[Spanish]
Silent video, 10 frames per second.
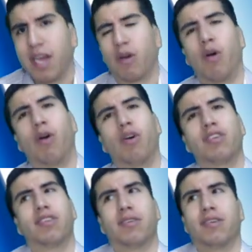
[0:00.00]

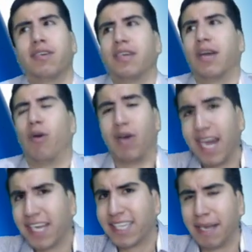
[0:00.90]
con
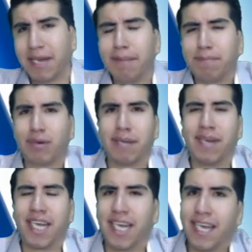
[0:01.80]
ojeras también porque
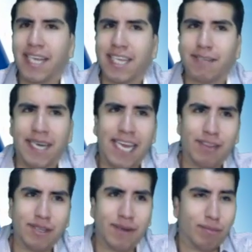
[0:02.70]
me quedé
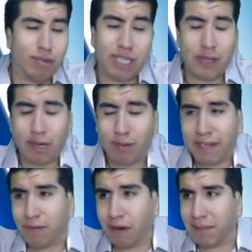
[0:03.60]
desvelado en, buscando alguna
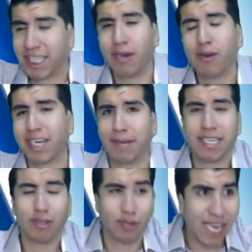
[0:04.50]
información,
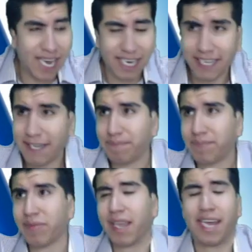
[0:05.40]
grabando tarde,
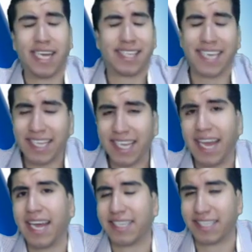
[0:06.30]

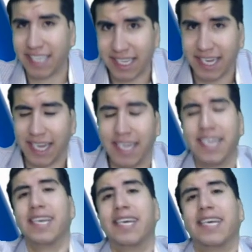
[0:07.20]
etcétera, etcétera.
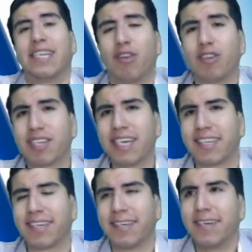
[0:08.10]

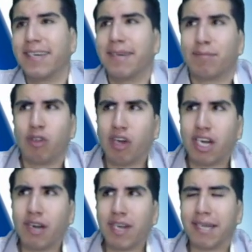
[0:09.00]
Entonces, no
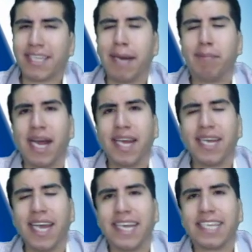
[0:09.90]
creo que sea por
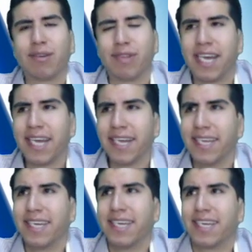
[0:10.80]
ahí el hecho de
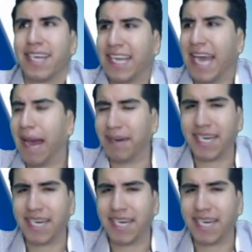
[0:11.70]
que ya va